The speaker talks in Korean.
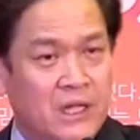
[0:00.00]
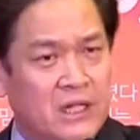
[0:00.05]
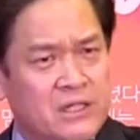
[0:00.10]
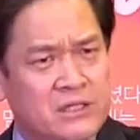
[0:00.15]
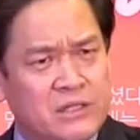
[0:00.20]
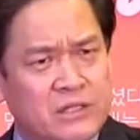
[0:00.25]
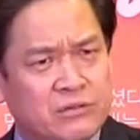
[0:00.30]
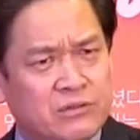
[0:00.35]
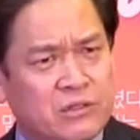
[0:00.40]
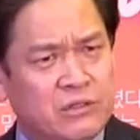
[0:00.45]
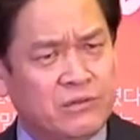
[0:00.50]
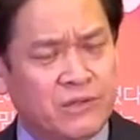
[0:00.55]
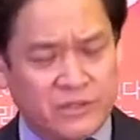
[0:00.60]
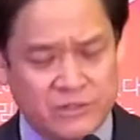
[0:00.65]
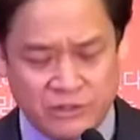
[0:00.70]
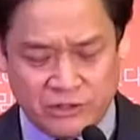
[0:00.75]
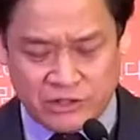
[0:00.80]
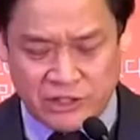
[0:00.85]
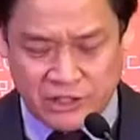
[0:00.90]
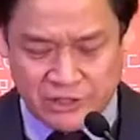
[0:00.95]

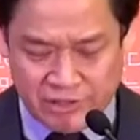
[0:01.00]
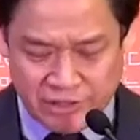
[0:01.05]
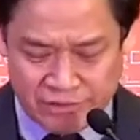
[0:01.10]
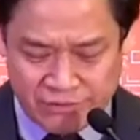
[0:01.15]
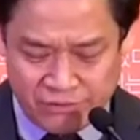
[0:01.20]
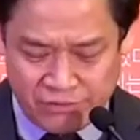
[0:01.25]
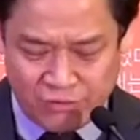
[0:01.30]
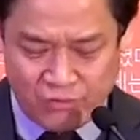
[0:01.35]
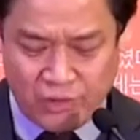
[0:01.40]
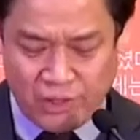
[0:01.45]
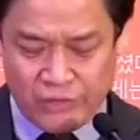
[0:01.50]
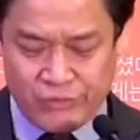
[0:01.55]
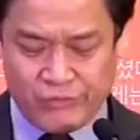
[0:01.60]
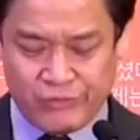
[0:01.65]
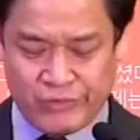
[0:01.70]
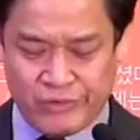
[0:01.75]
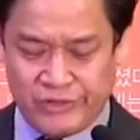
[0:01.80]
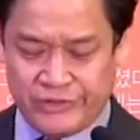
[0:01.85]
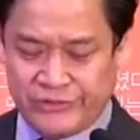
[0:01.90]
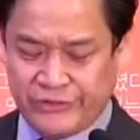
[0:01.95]
예수님께서 제자들과
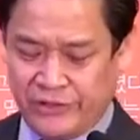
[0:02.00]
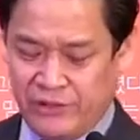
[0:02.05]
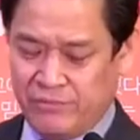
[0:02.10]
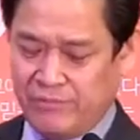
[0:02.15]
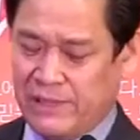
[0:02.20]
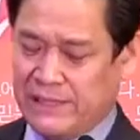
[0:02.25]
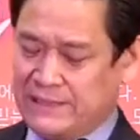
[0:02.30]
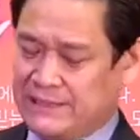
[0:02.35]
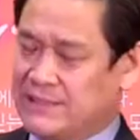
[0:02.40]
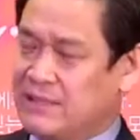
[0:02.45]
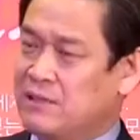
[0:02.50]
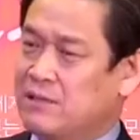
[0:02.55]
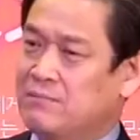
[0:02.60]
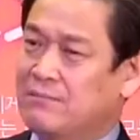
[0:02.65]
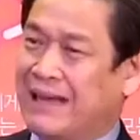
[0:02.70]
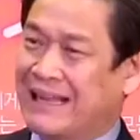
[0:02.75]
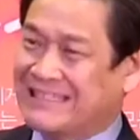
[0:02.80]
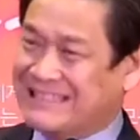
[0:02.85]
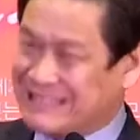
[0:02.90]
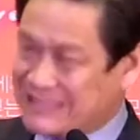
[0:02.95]
유월절 만찬을
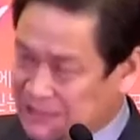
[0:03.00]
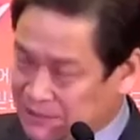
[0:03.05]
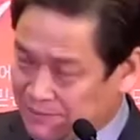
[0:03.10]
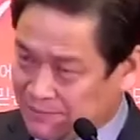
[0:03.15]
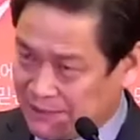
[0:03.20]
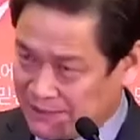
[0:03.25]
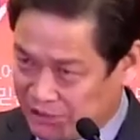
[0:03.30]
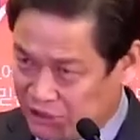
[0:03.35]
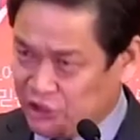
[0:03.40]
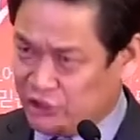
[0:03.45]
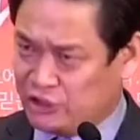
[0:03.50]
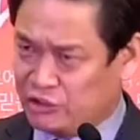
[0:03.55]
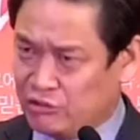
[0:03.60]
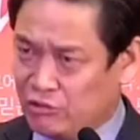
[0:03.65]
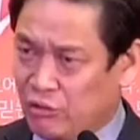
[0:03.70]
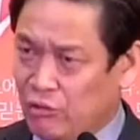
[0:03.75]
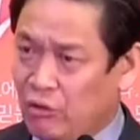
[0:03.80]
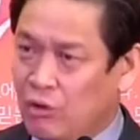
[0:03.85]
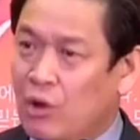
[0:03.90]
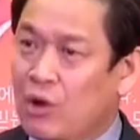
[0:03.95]
만치,
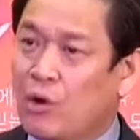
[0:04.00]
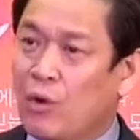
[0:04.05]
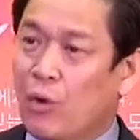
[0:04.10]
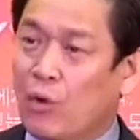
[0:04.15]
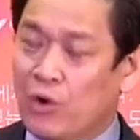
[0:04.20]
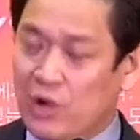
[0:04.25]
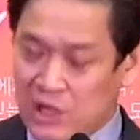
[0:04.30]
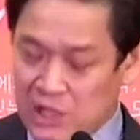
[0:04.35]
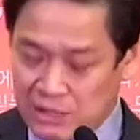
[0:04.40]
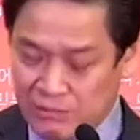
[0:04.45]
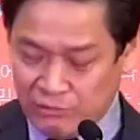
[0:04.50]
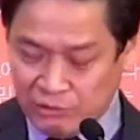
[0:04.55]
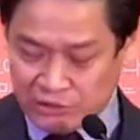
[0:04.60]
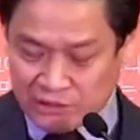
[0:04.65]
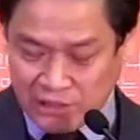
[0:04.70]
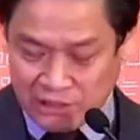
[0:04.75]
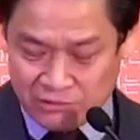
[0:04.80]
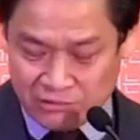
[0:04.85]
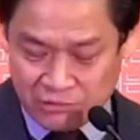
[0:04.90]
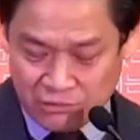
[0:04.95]
마치시고
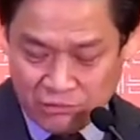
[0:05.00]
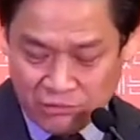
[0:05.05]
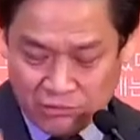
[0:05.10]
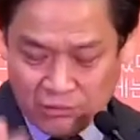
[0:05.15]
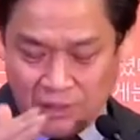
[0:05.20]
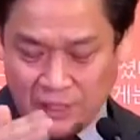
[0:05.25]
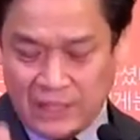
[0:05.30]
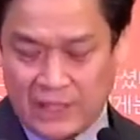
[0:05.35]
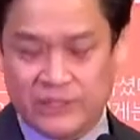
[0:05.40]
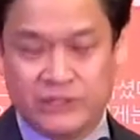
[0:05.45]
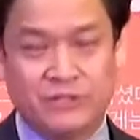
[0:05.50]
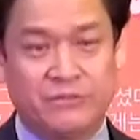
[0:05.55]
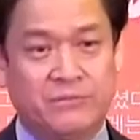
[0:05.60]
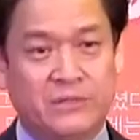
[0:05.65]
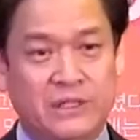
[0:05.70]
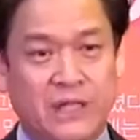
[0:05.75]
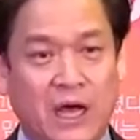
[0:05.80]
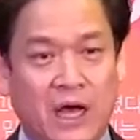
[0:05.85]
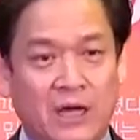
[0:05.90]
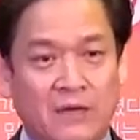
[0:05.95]
올리브산으로
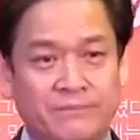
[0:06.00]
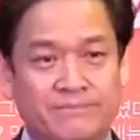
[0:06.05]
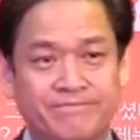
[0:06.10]
올라가십니다.